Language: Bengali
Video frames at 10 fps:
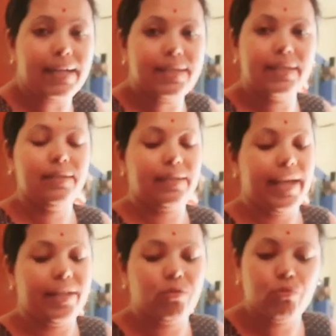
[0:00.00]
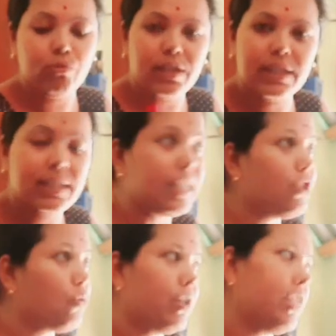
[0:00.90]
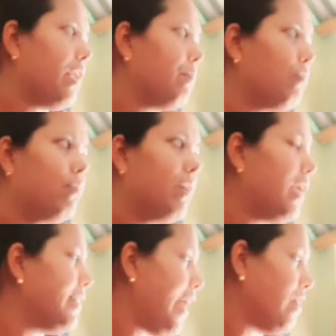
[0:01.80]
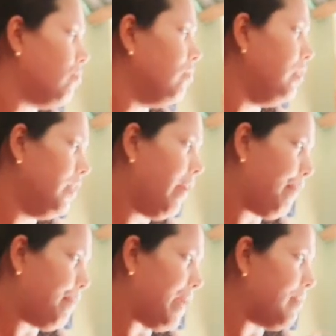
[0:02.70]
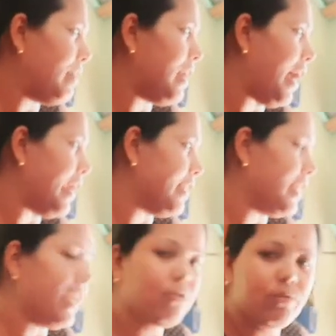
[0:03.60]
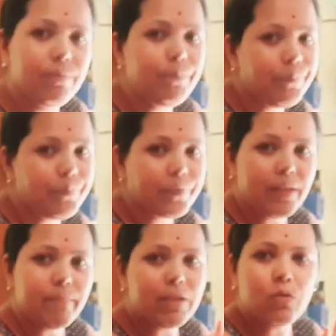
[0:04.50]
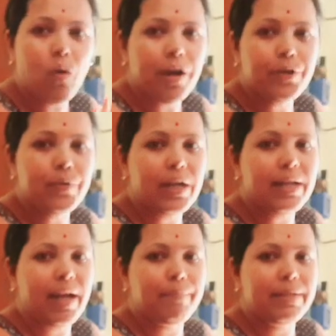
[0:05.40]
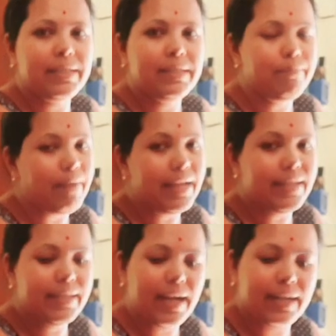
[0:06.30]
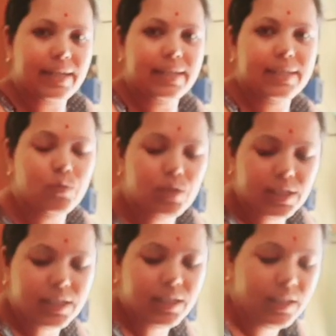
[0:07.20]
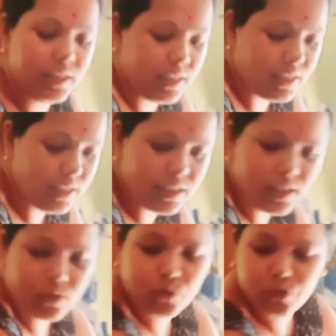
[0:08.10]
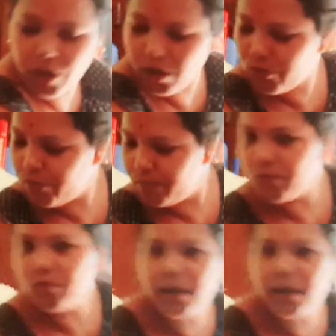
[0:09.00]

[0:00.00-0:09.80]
বাইরে এত রোদরে ছেলের শরীর খারাপ করবে আর দেখো বাইরে বাইরে হাঁটছে এখন মানে ঘরে ঢুকার নাম নেই বাইরেই হাঁটাহাঁটি করছে ঠিক আছে তো চলো এইগুলো